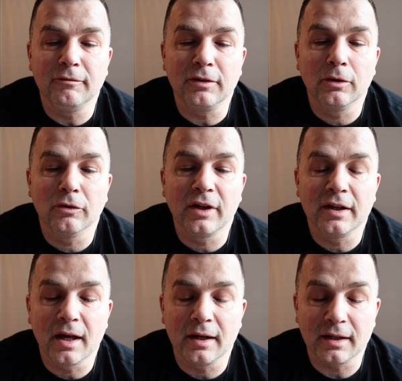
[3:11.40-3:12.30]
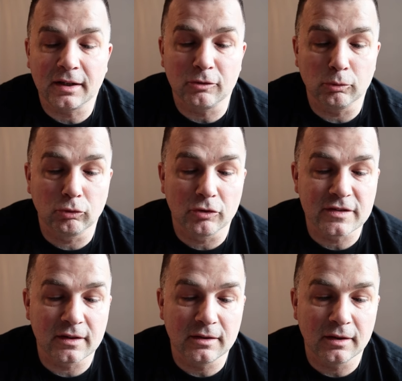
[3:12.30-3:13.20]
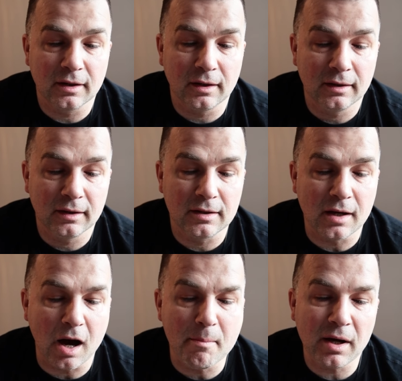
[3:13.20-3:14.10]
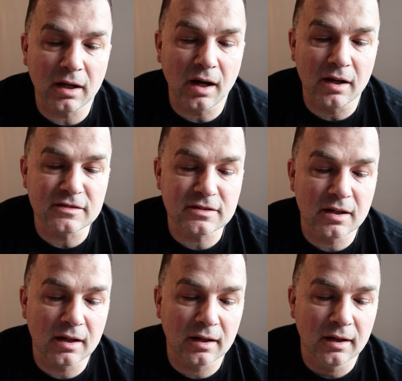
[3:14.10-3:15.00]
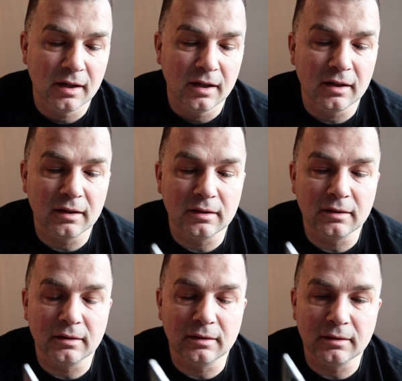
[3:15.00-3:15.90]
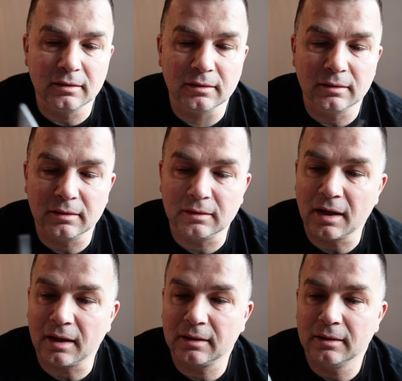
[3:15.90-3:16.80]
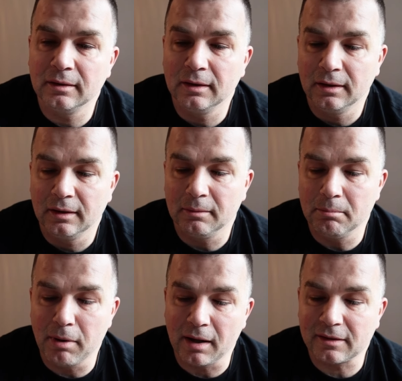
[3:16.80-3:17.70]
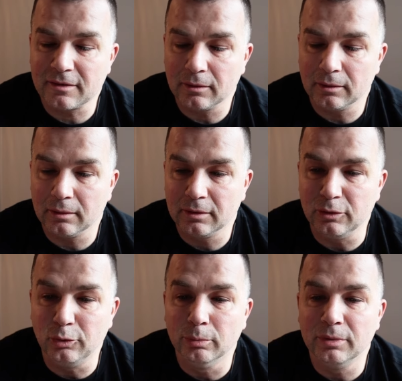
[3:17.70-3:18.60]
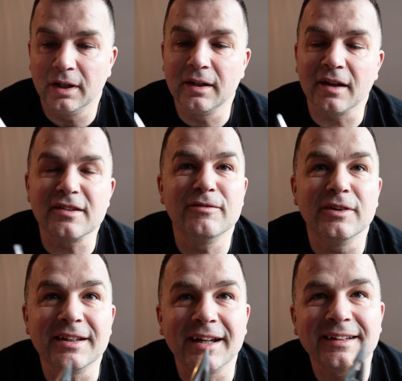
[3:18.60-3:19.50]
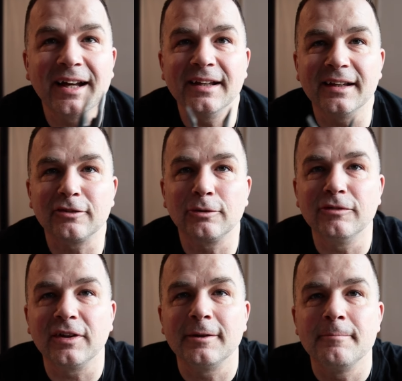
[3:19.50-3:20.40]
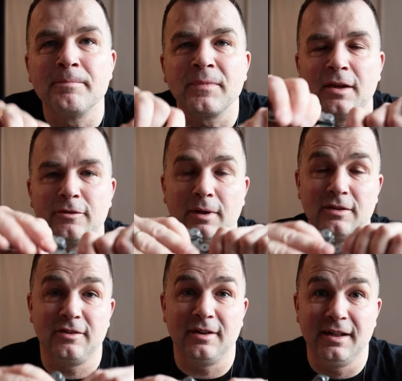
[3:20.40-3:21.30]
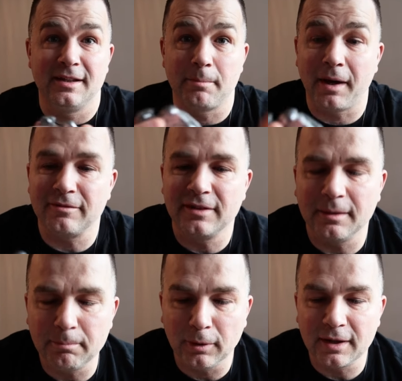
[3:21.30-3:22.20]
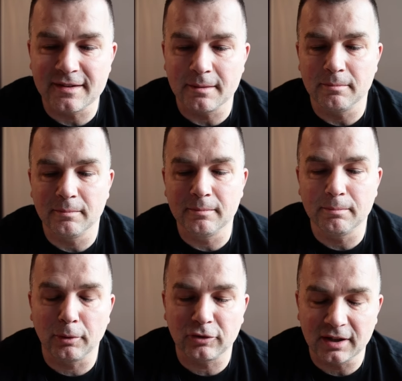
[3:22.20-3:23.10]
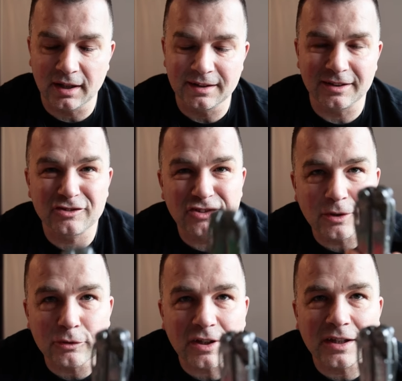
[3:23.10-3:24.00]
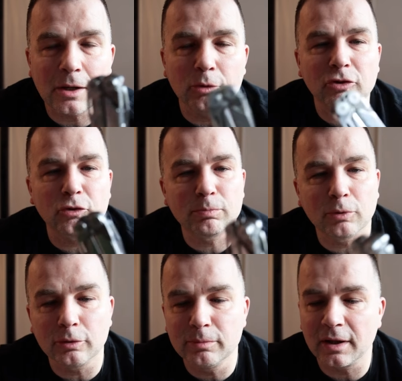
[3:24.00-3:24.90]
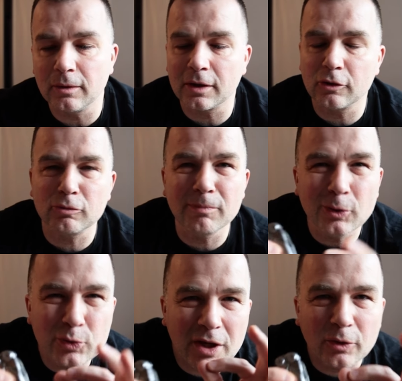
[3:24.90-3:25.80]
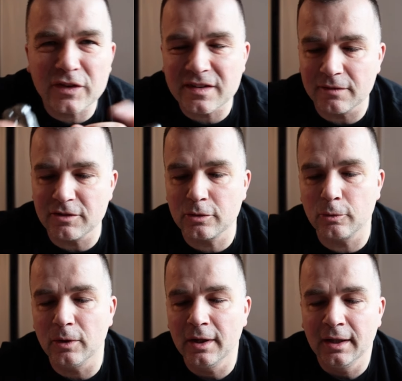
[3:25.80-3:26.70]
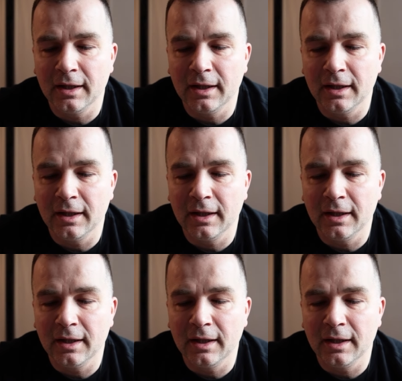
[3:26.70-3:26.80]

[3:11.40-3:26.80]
Wygląda na jakieś urządzenie amerykańskie, yy, tak? bardzo dumne nazwy i tak dalej, aczkolwiek słuchajcie, naprawdę polecam posiadanie czegoś takiego, czegoś podobnego, jakiegoś malutkiego zestawiku